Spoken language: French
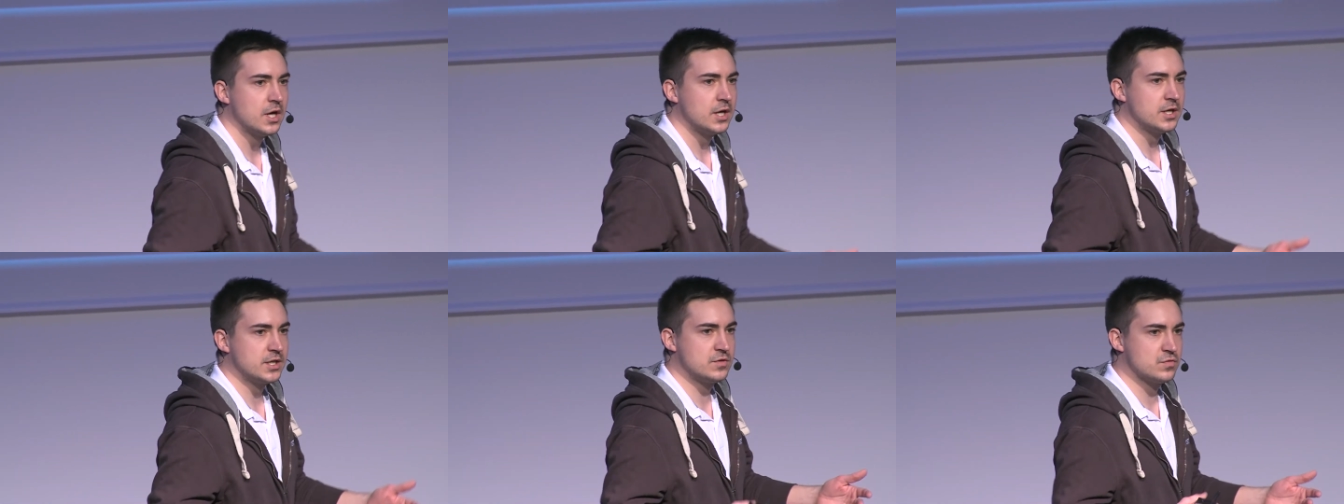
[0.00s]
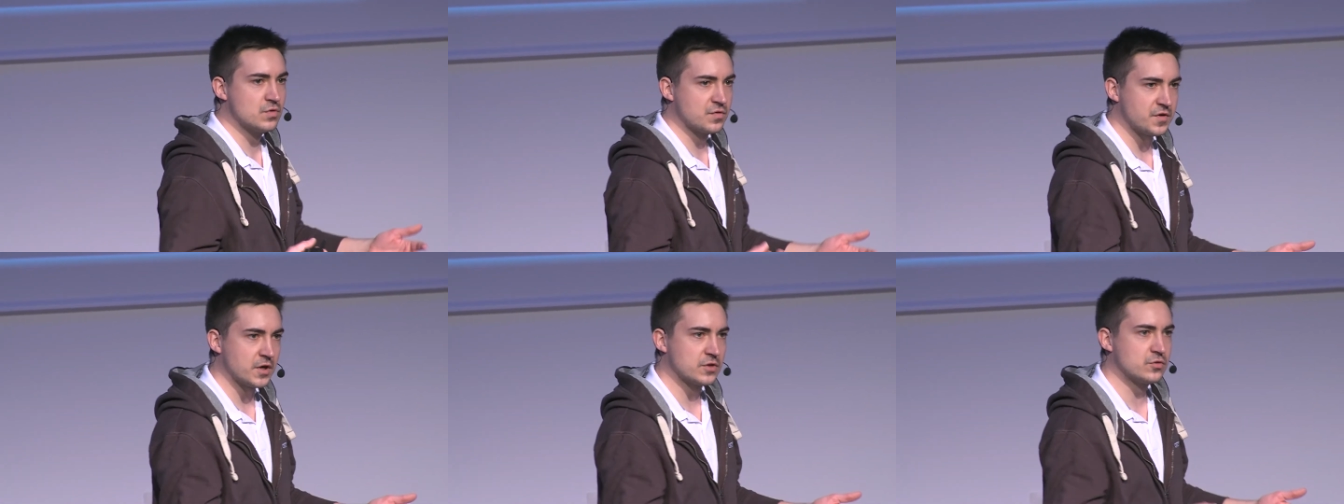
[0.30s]
qui
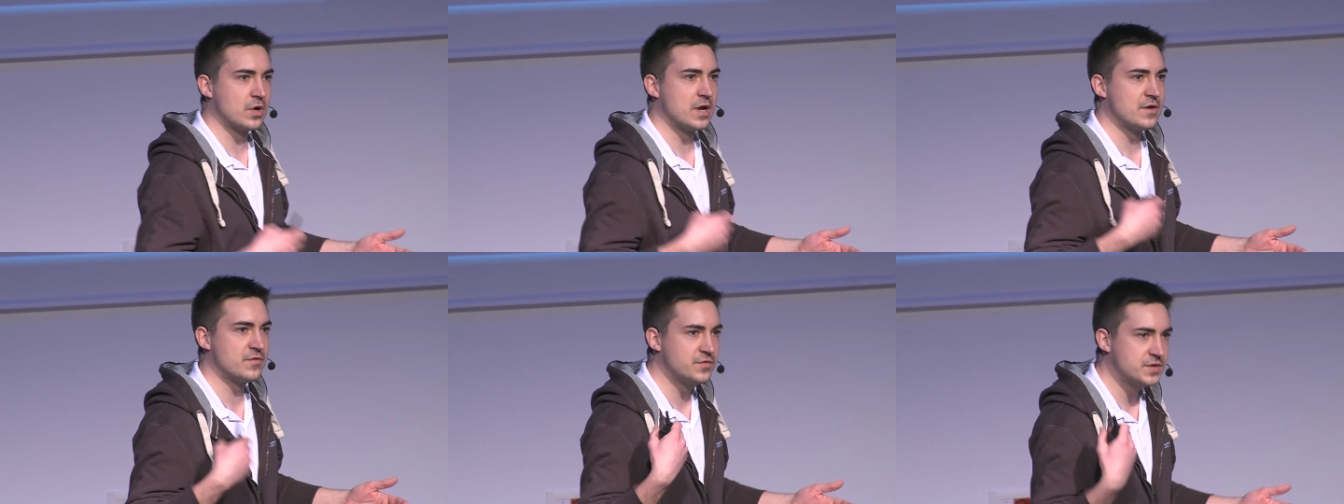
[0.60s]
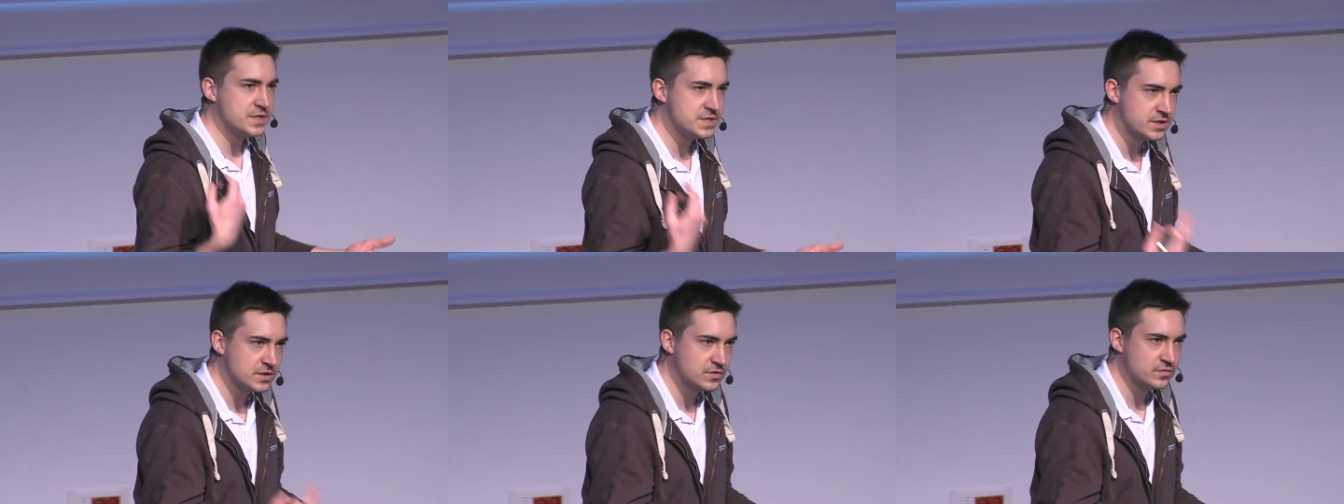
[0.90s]
vont faire de la
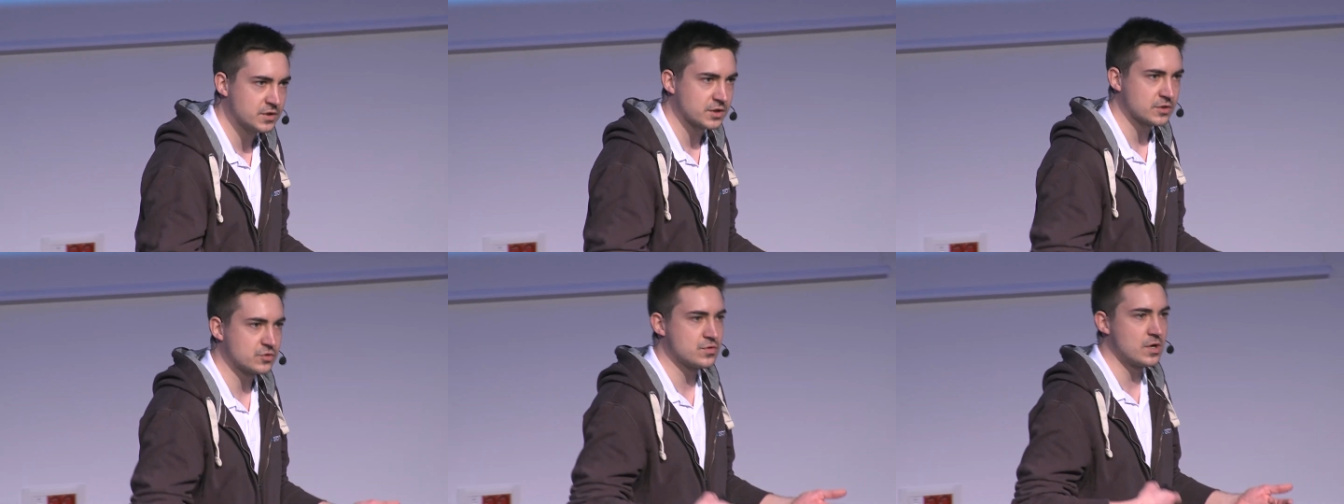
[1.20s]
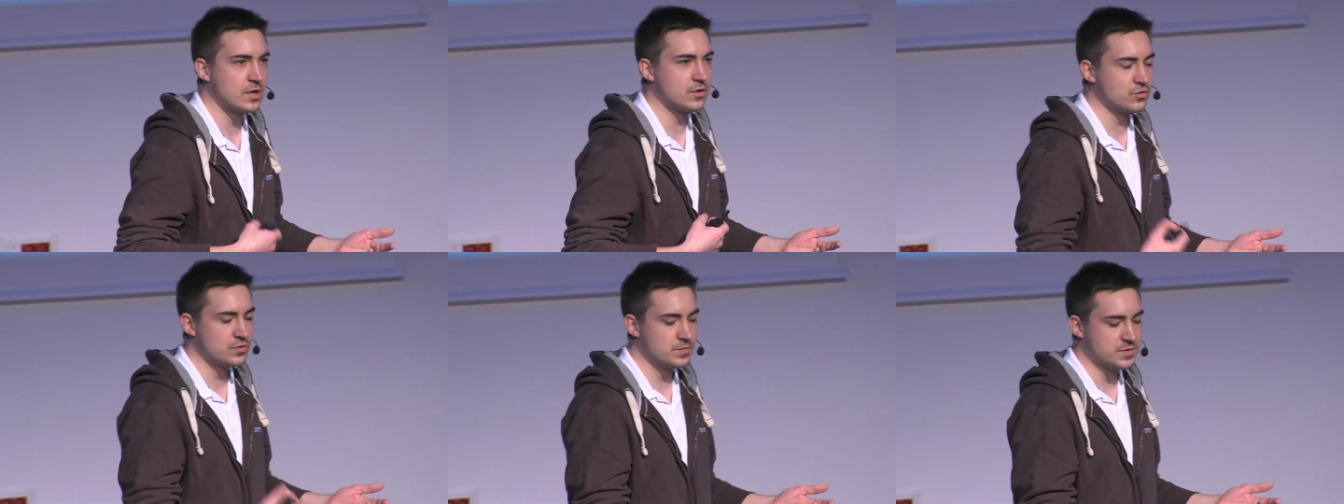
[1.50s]
visite
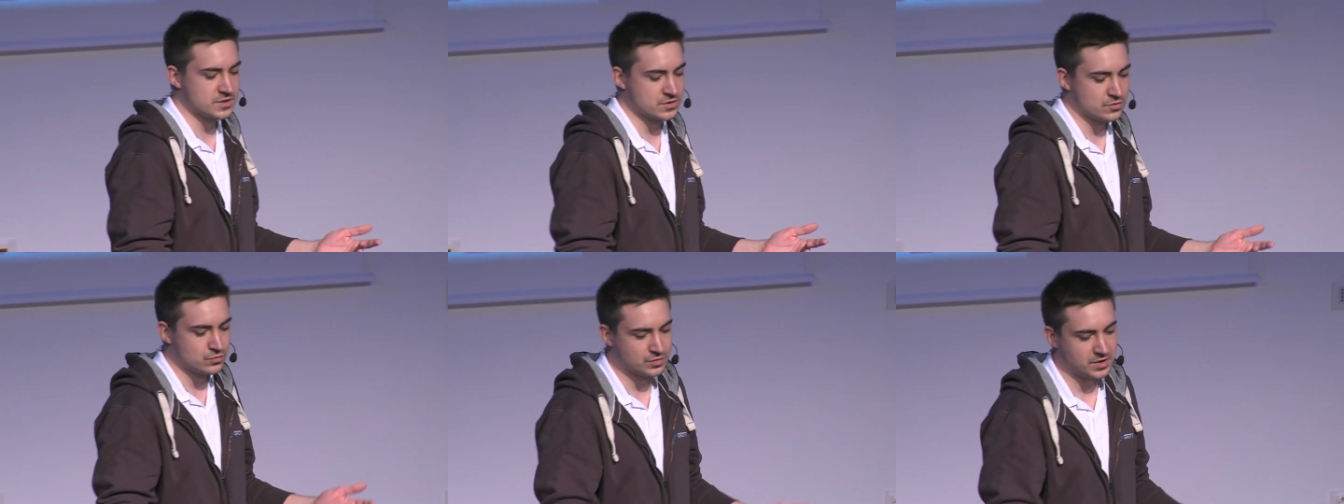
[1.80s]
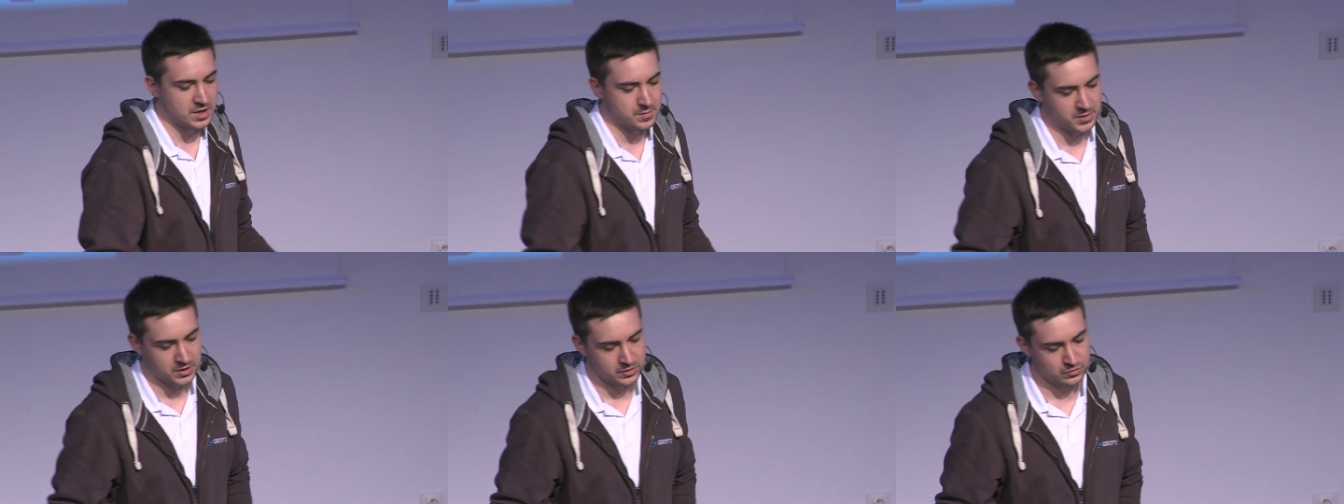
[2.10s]
virtuelle de maisons ou
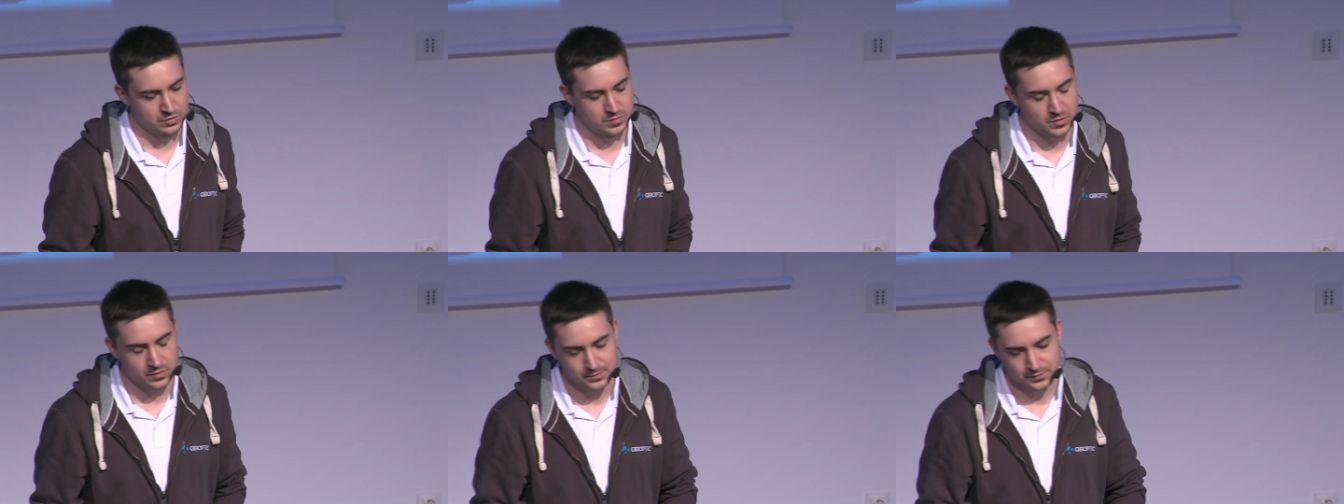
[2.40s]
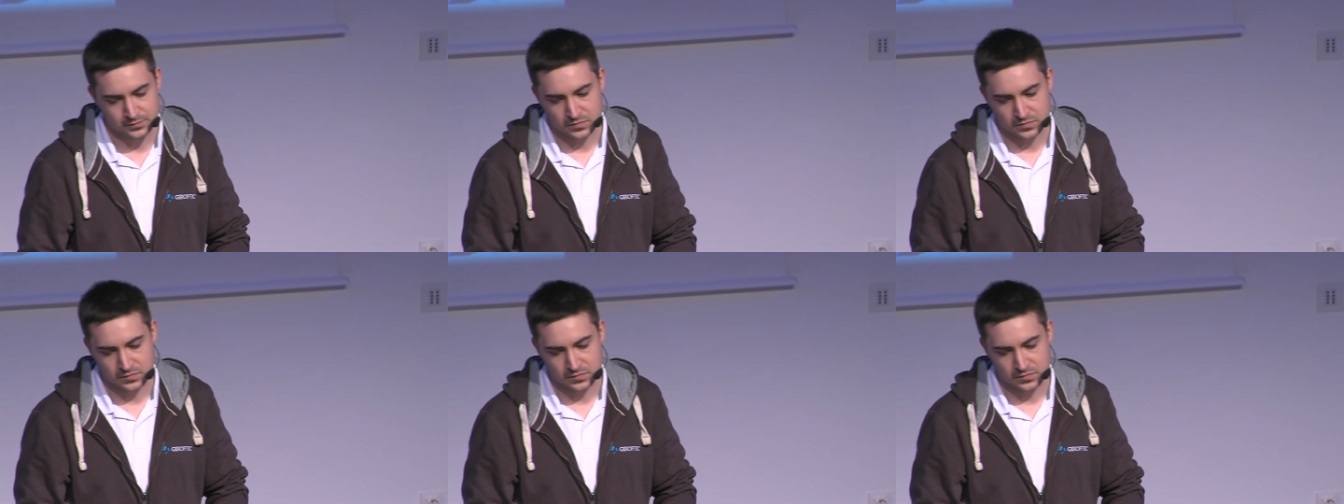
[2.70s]
d'appartements.